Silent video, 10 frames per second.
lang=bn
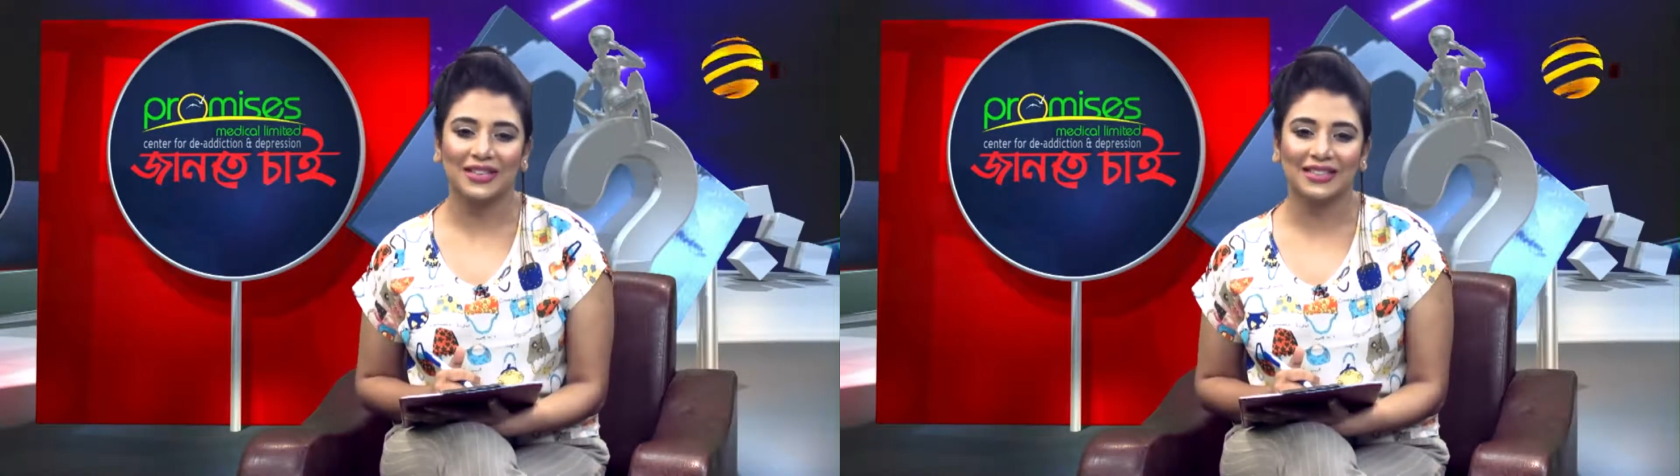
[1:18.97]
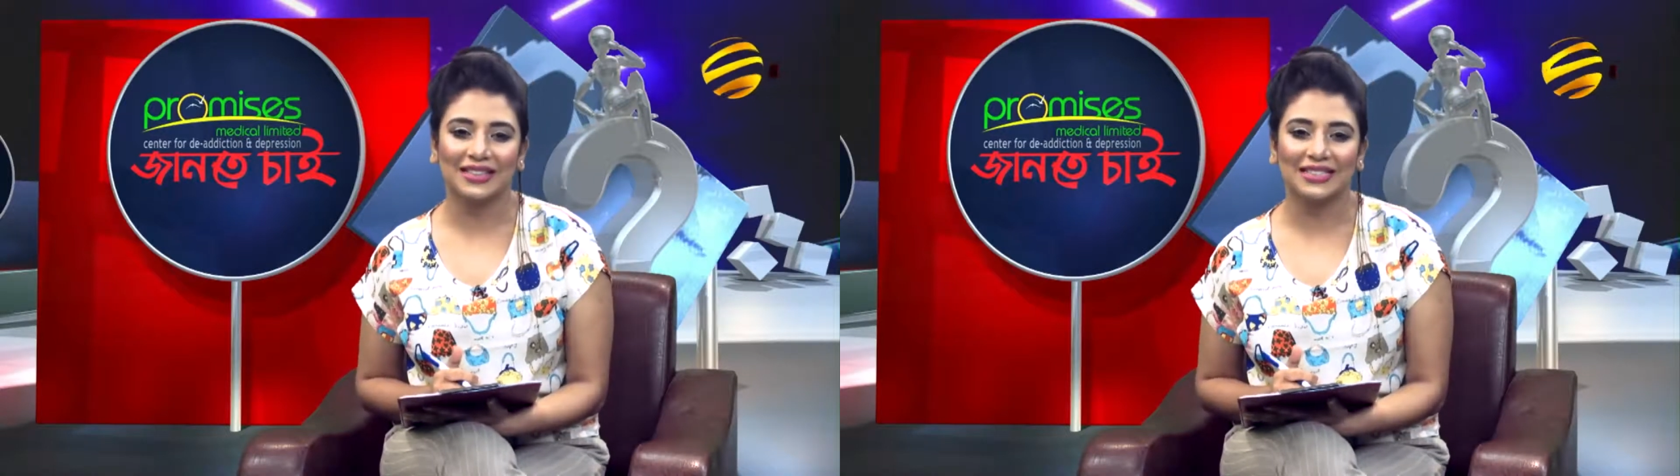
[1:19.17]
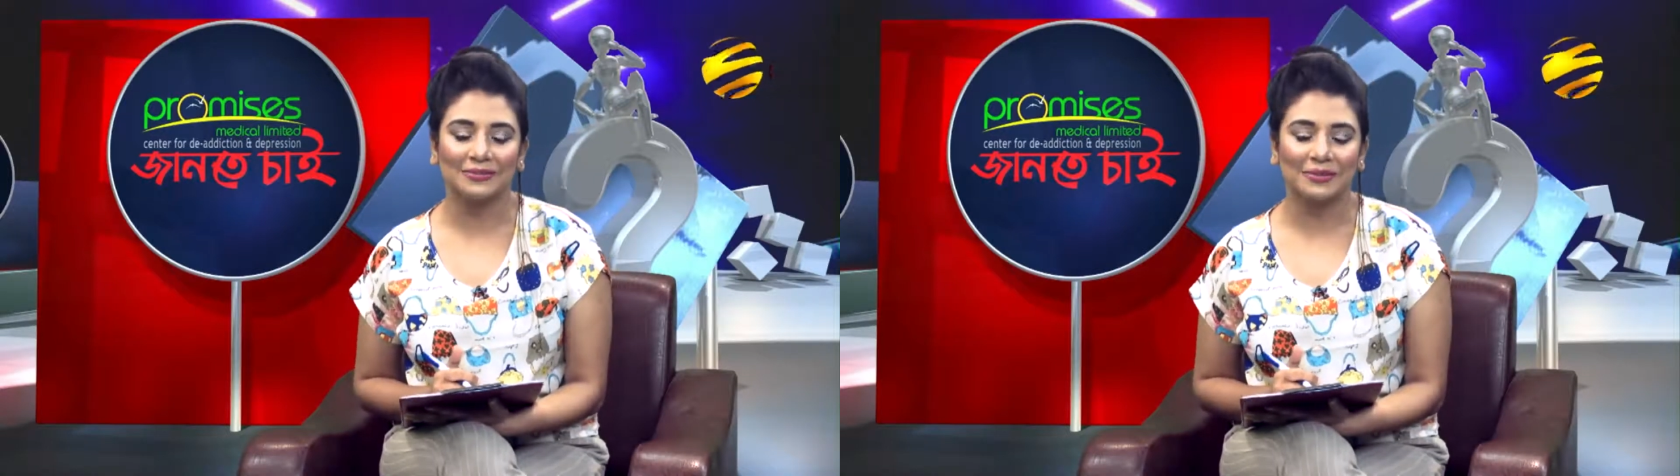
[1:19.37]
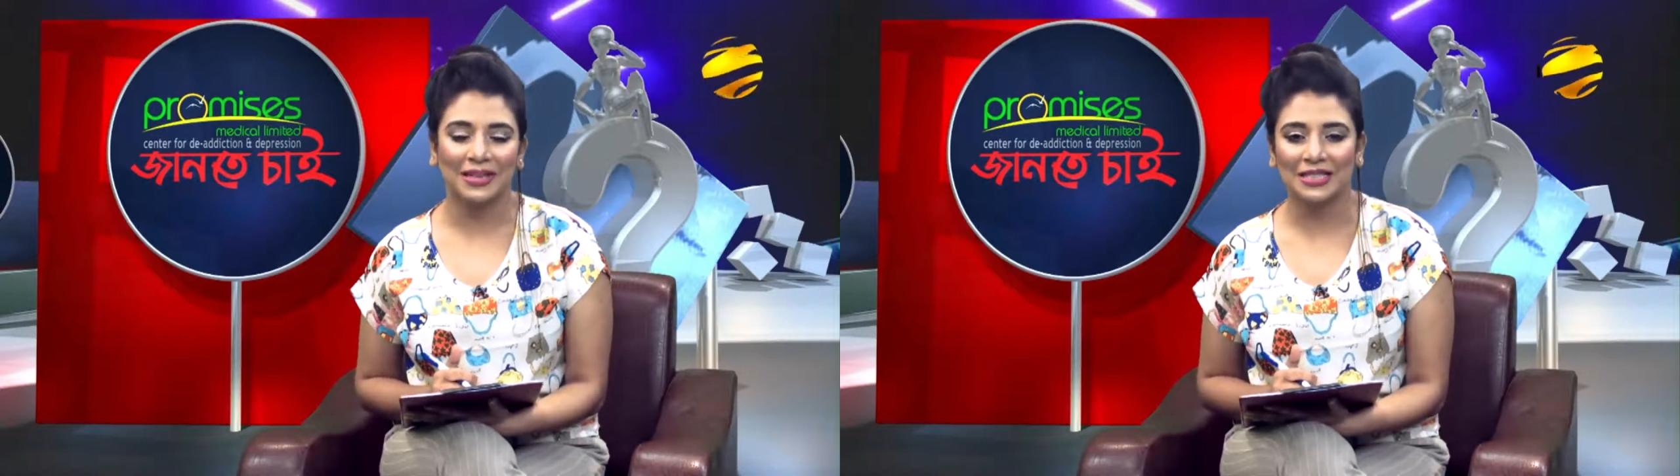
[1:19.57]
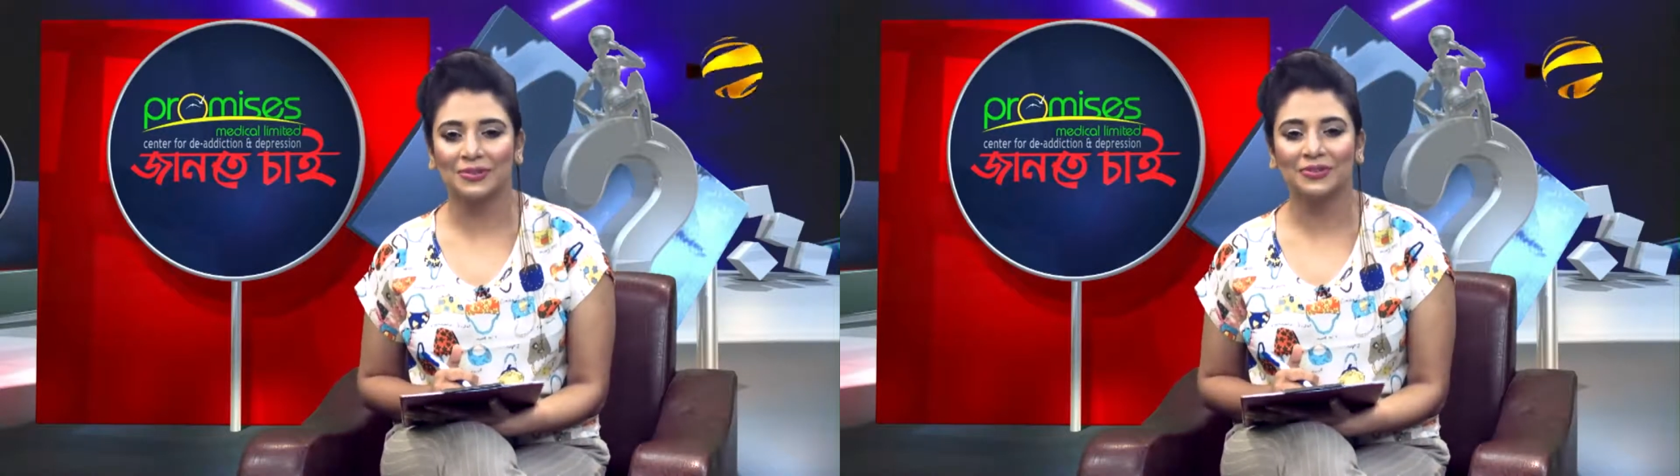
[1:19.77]
সাথে আছে আমি
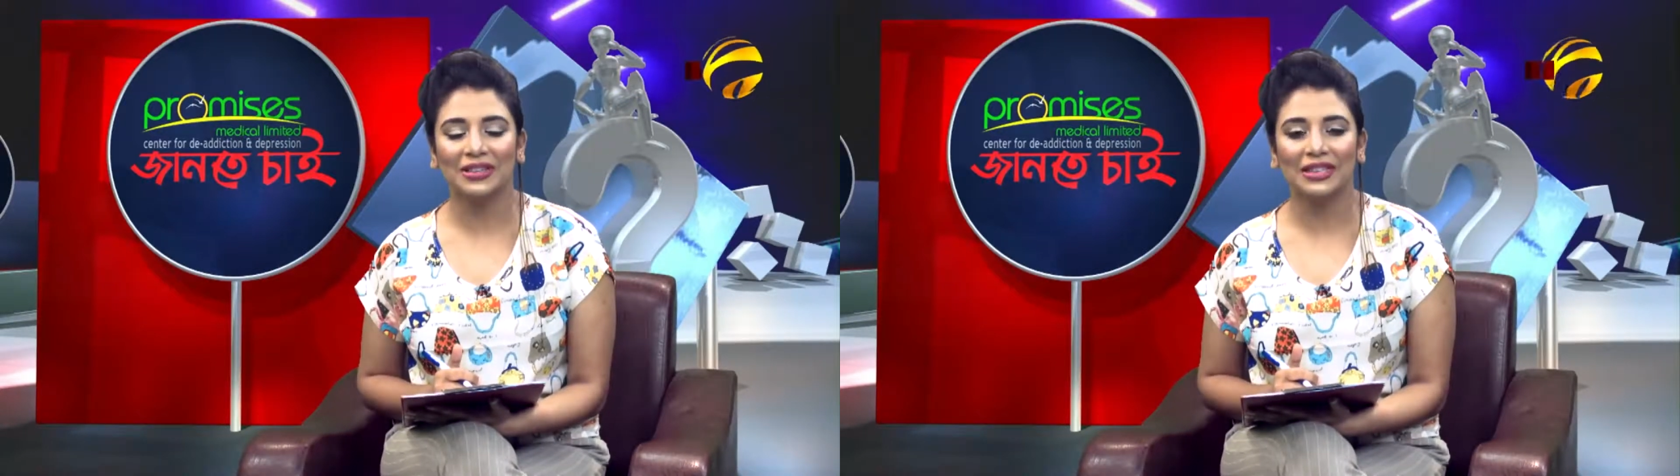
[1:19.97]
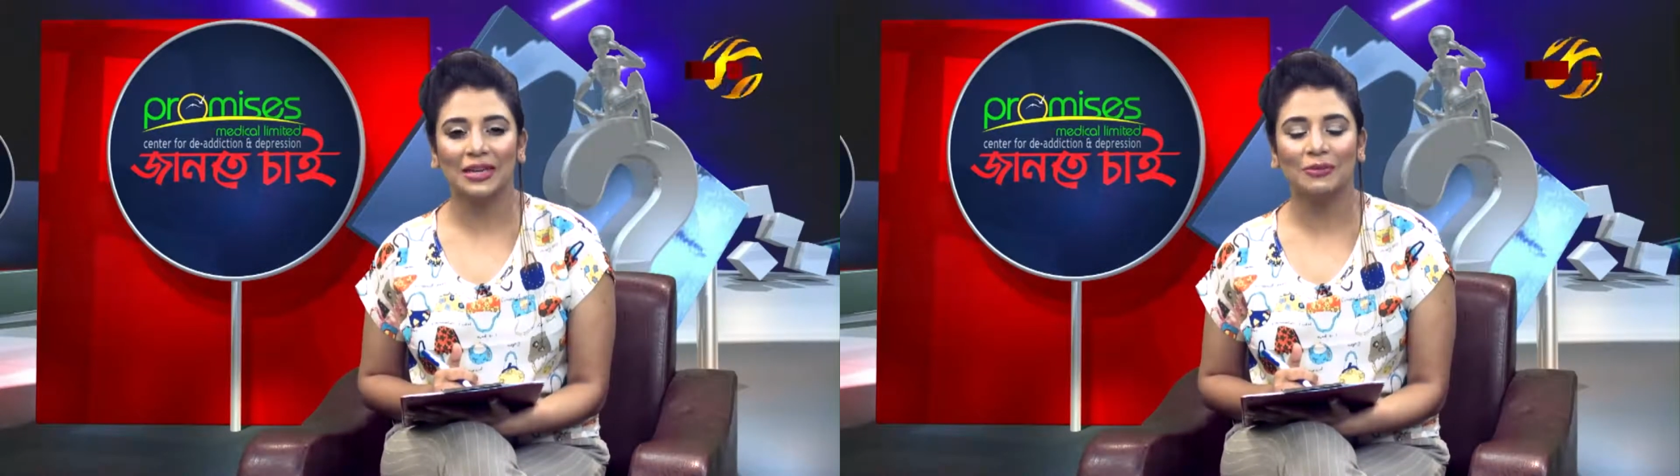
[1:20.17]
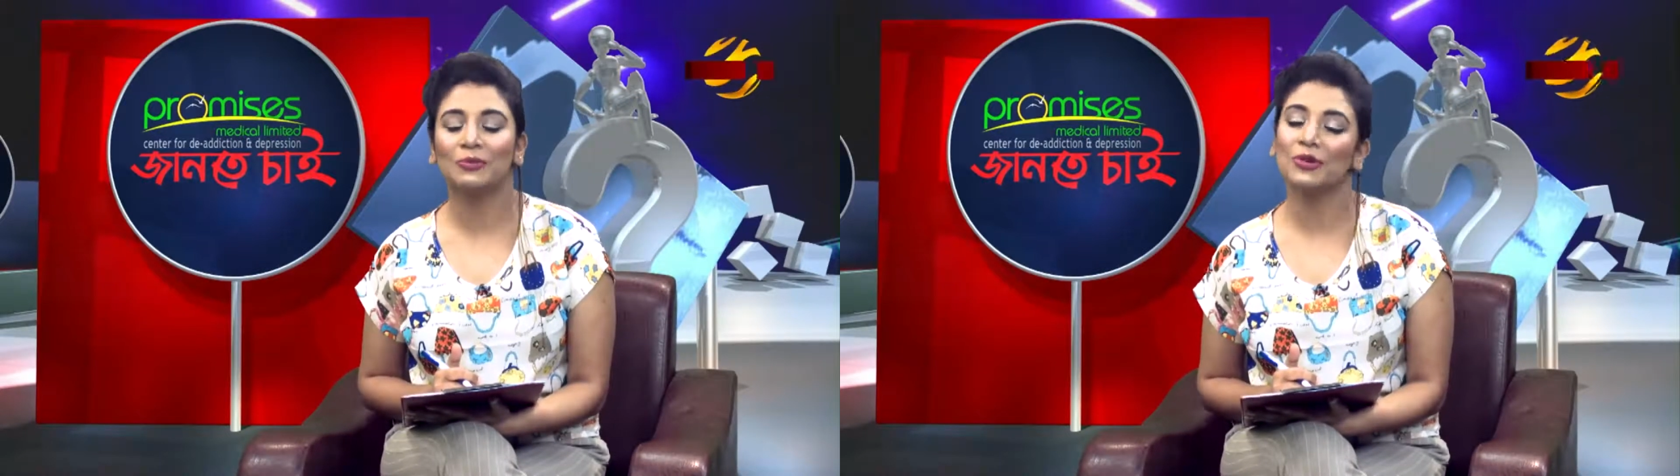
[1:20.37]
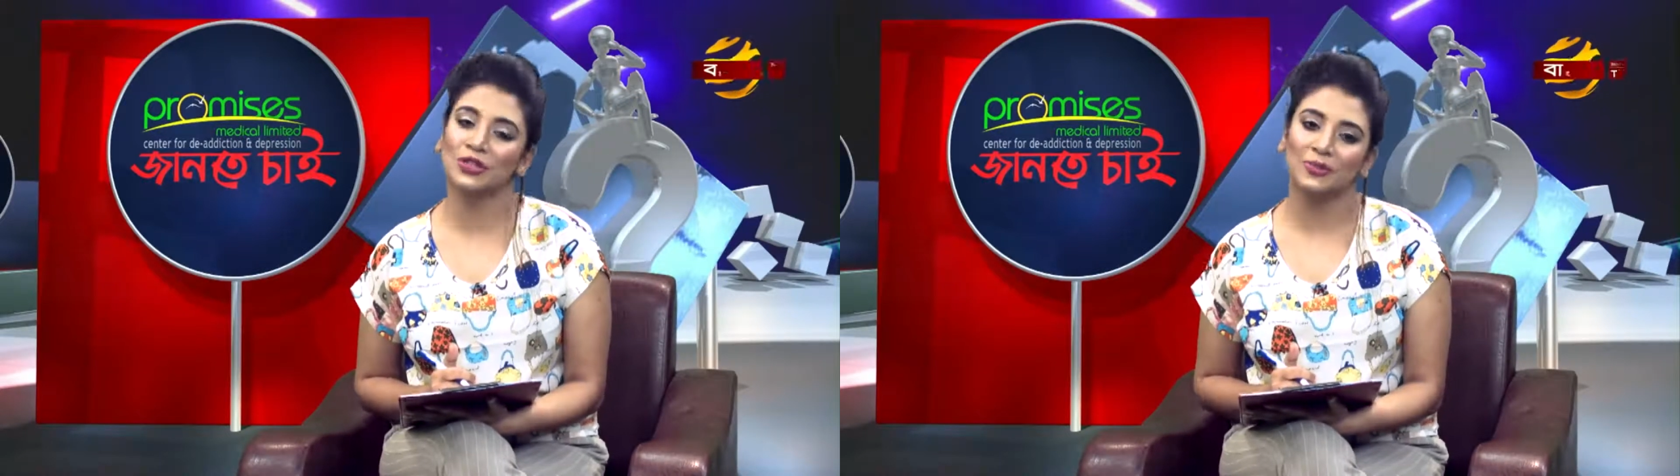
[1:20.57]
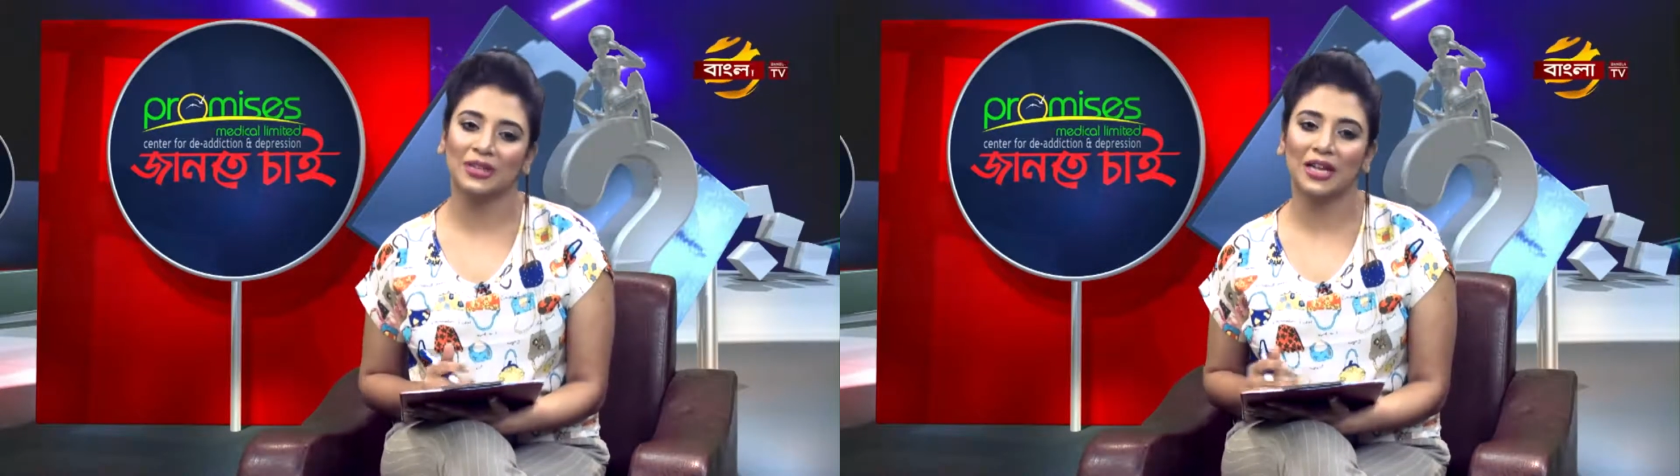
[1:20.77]
মেহসাবিন বিনতি এবং পুরো
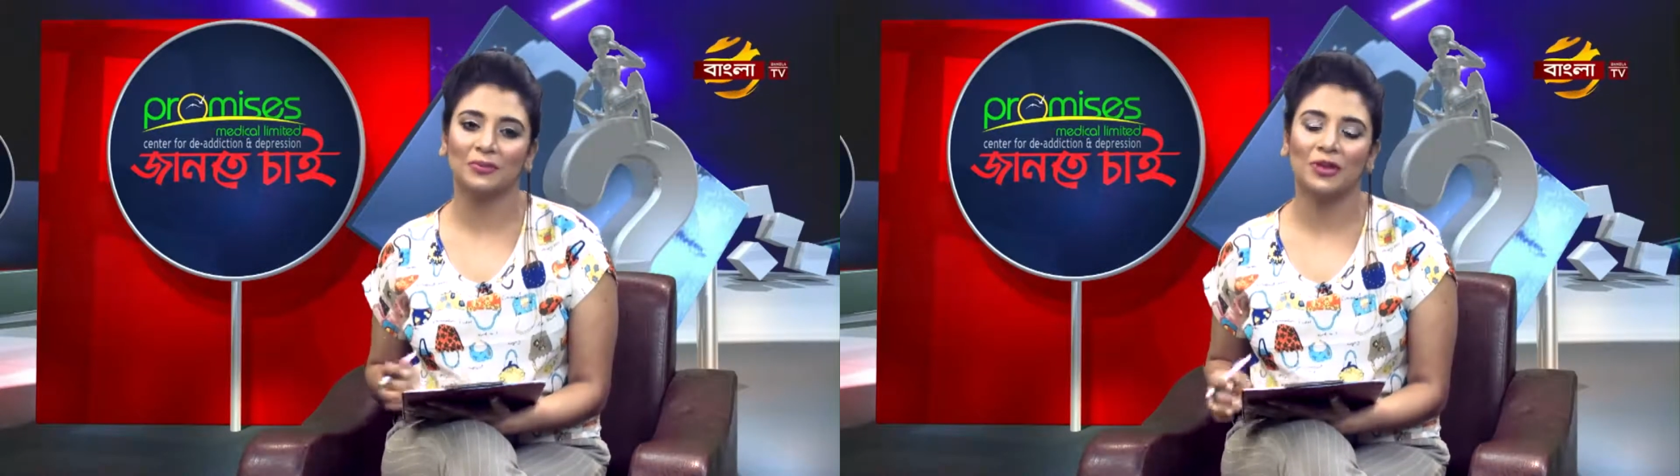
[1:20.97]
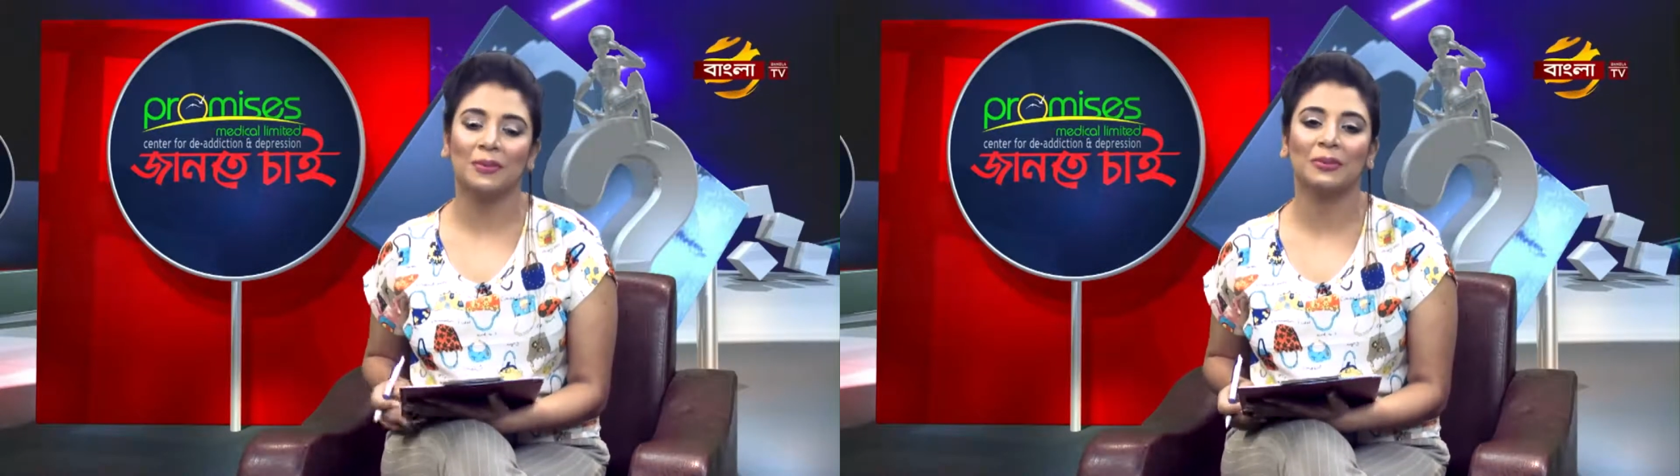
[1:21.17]
সময় থাকবো